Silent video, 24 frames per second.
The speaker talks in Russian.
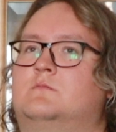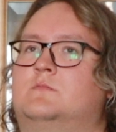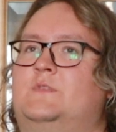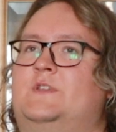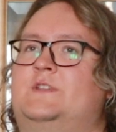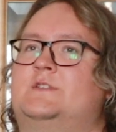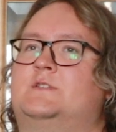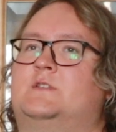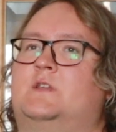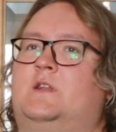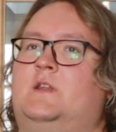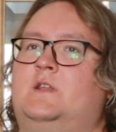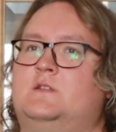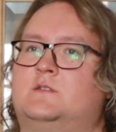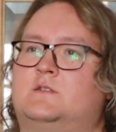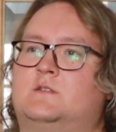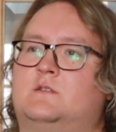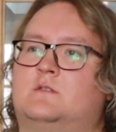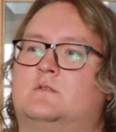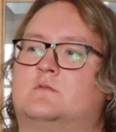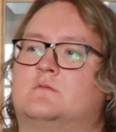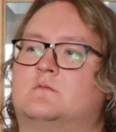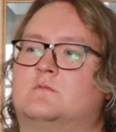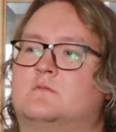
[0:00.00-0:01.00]

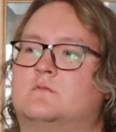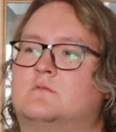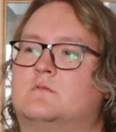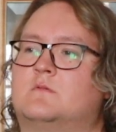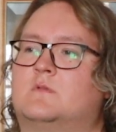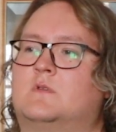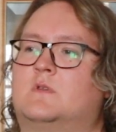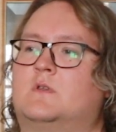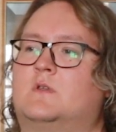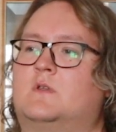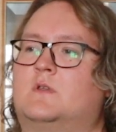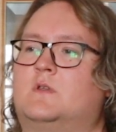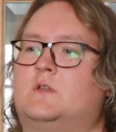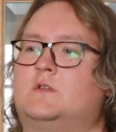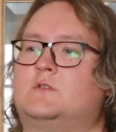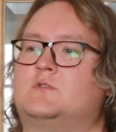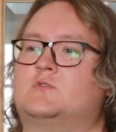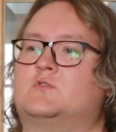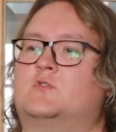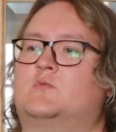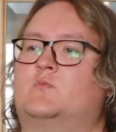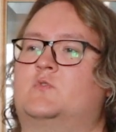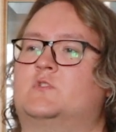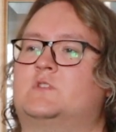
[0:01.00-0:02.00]
интересно,
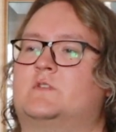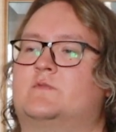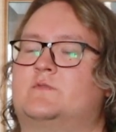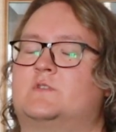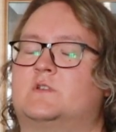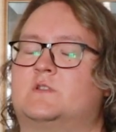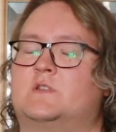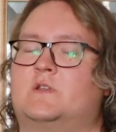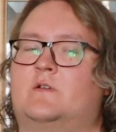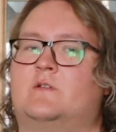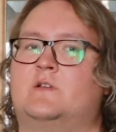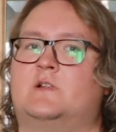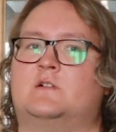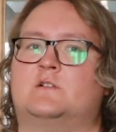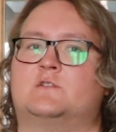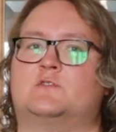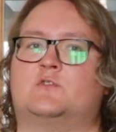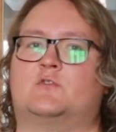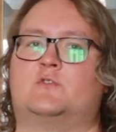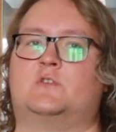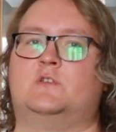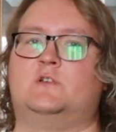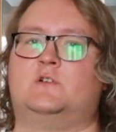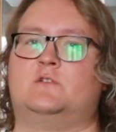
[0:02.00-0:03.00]
чтобы это вдохновляло
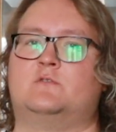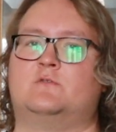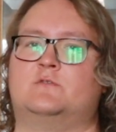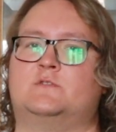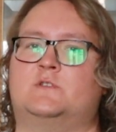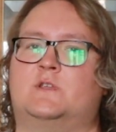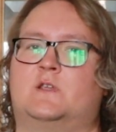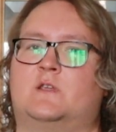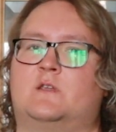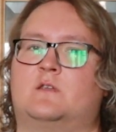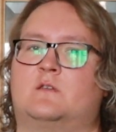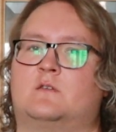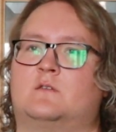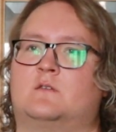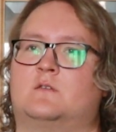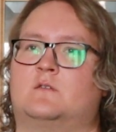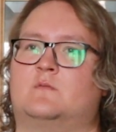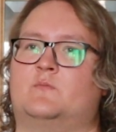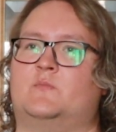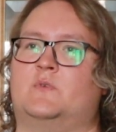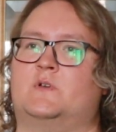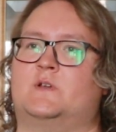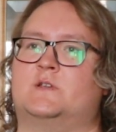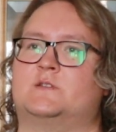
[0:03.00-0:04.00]
других людей и
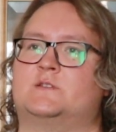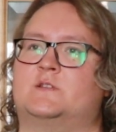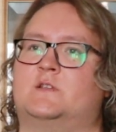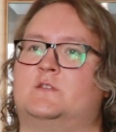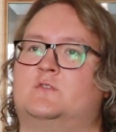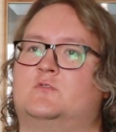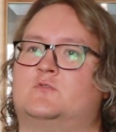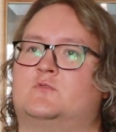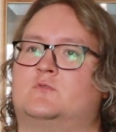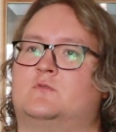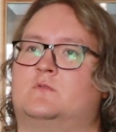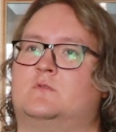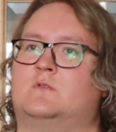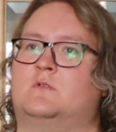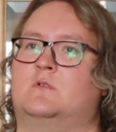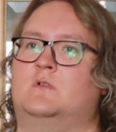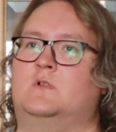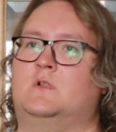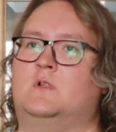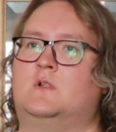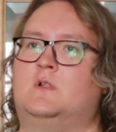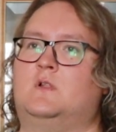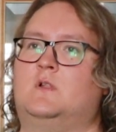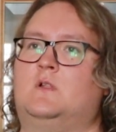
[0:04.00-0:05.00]
показать, что
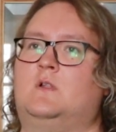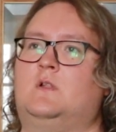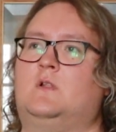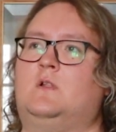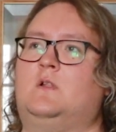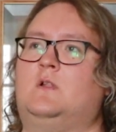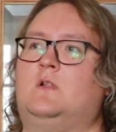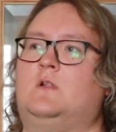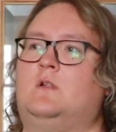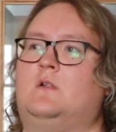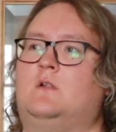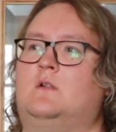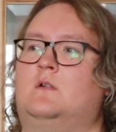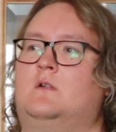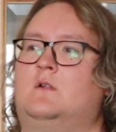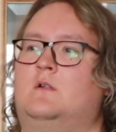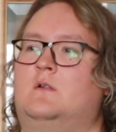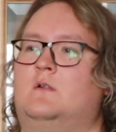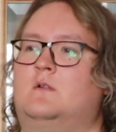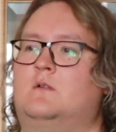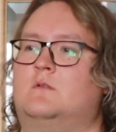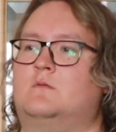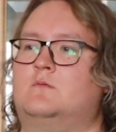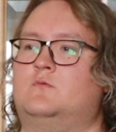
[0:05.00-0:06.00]

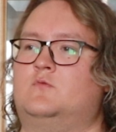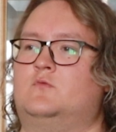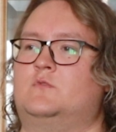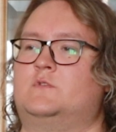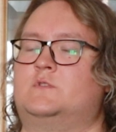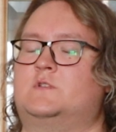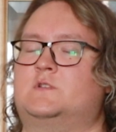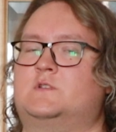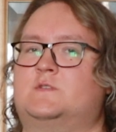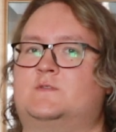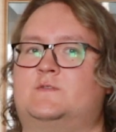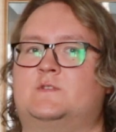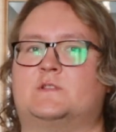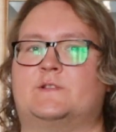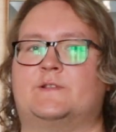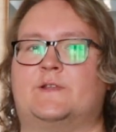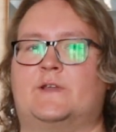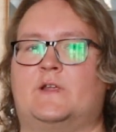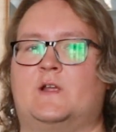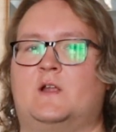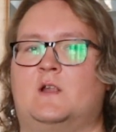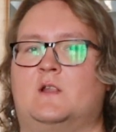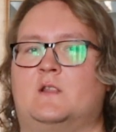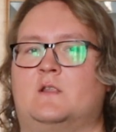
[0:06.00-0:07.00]
а, ну, это действительно
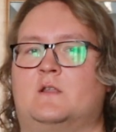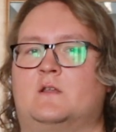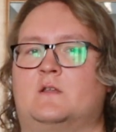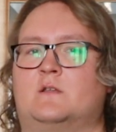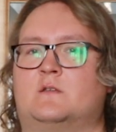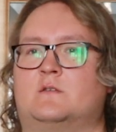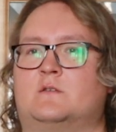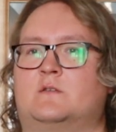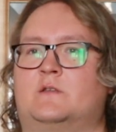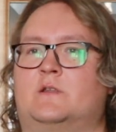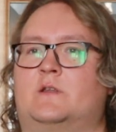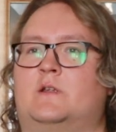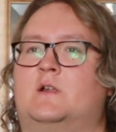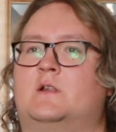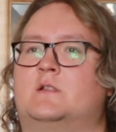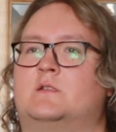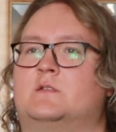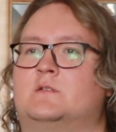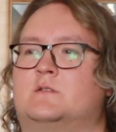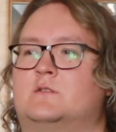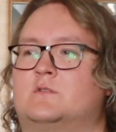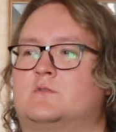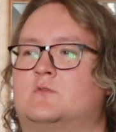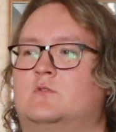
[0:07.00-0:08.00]
реально. И реально
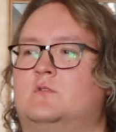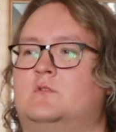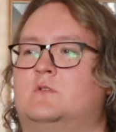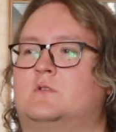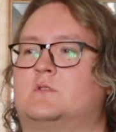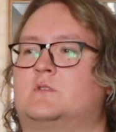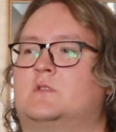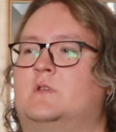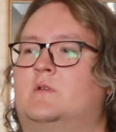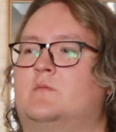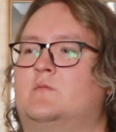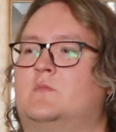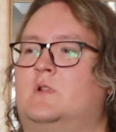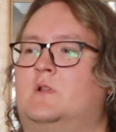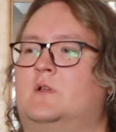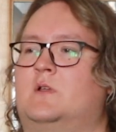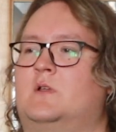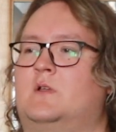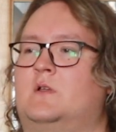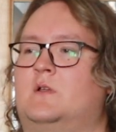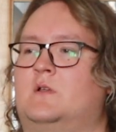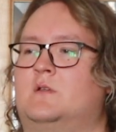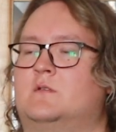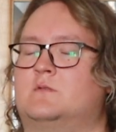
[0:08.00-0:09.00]
не только там
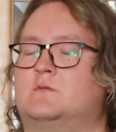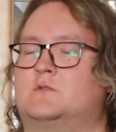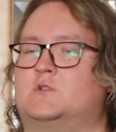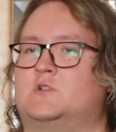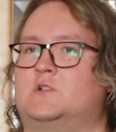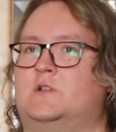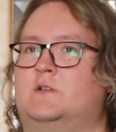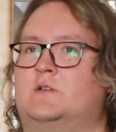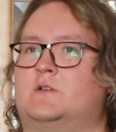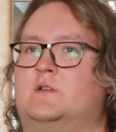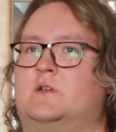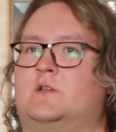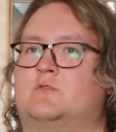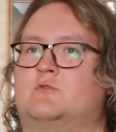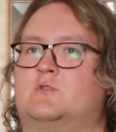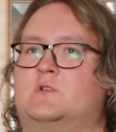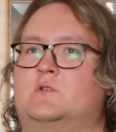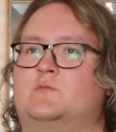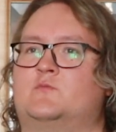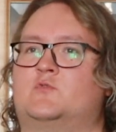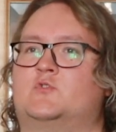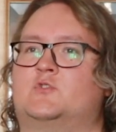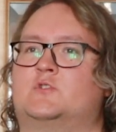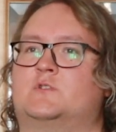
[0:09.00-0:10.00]
для человека,
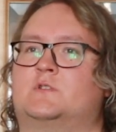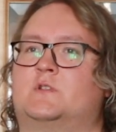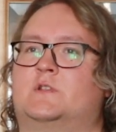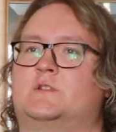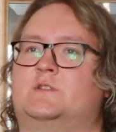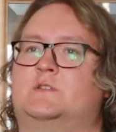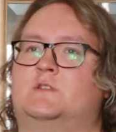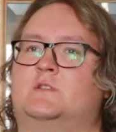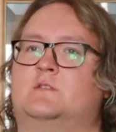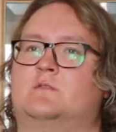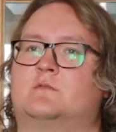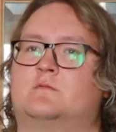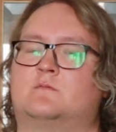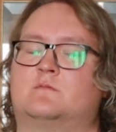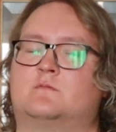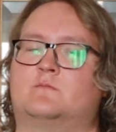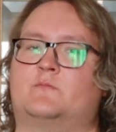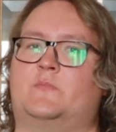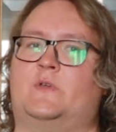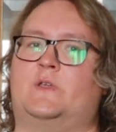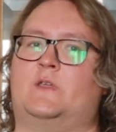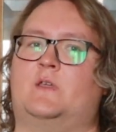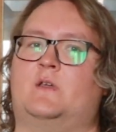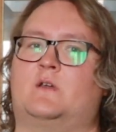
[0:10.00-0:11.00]
который может один
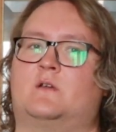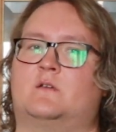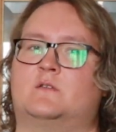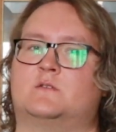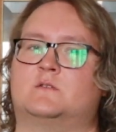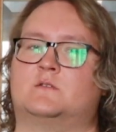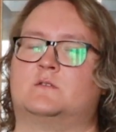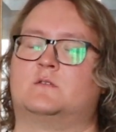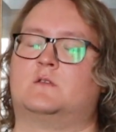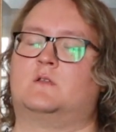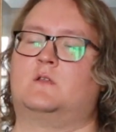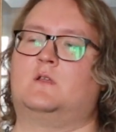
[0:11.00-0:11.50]
поехать